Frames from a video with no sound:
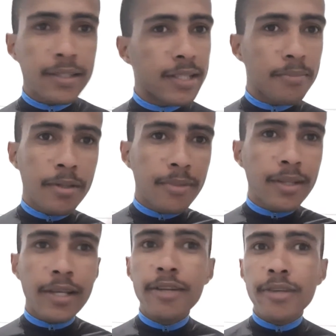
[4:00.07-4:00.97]
já me
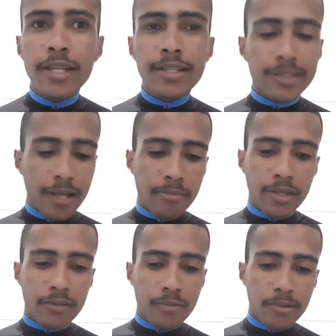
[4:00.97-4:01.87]
mandei, não quem nem
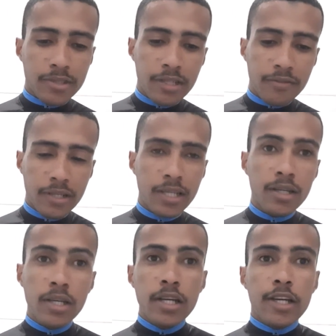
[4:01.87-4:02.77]
saber, para você
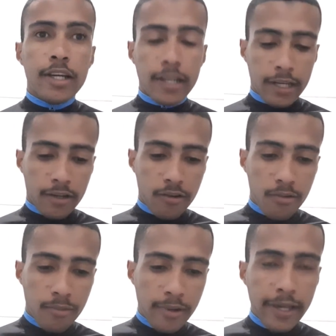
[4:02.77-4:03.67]
ver
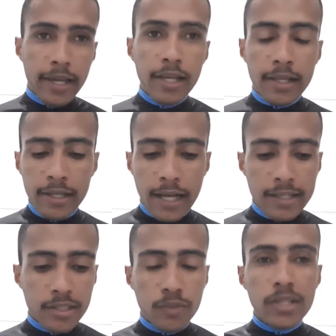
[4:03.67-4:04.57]
como é a
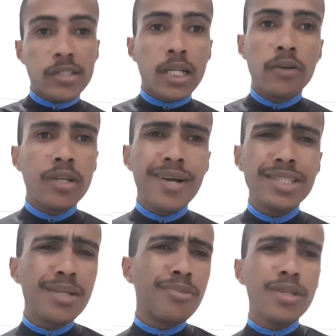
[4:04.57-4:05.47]
situação. E eu
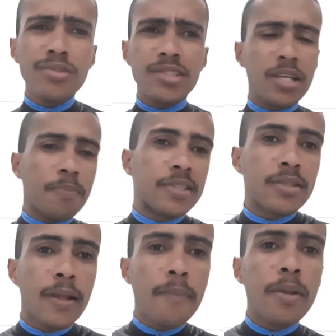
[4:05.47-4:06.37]
achei muito
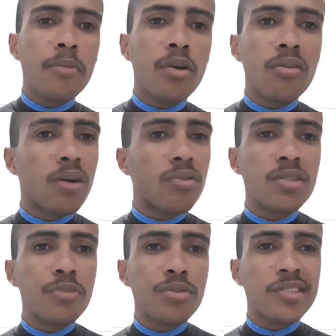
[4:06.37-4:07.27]
simples, né? é né? uma coisa
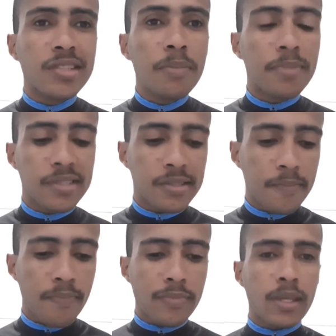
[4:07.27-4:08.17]
muito simples,
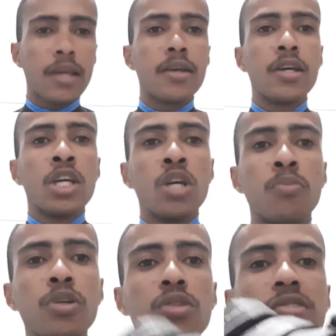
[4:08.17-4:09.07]
né?
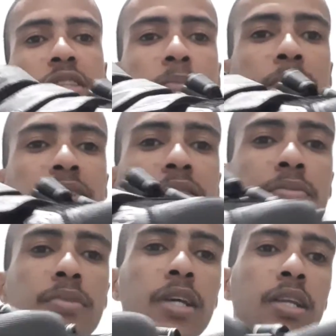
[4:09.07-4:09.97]
Muito simples,
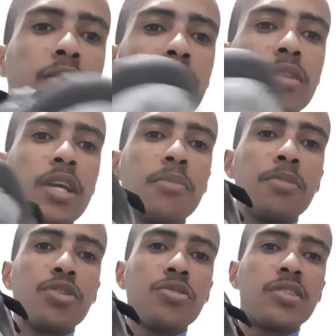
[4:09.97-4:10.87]
né? não tem
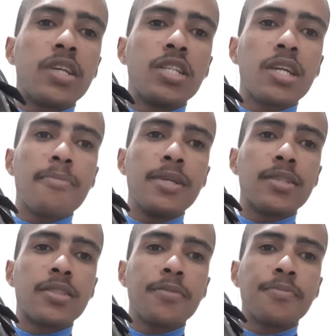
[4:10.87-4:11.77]
bicho de sete
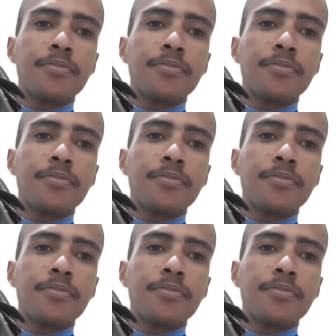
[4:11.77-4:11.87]
cabeças,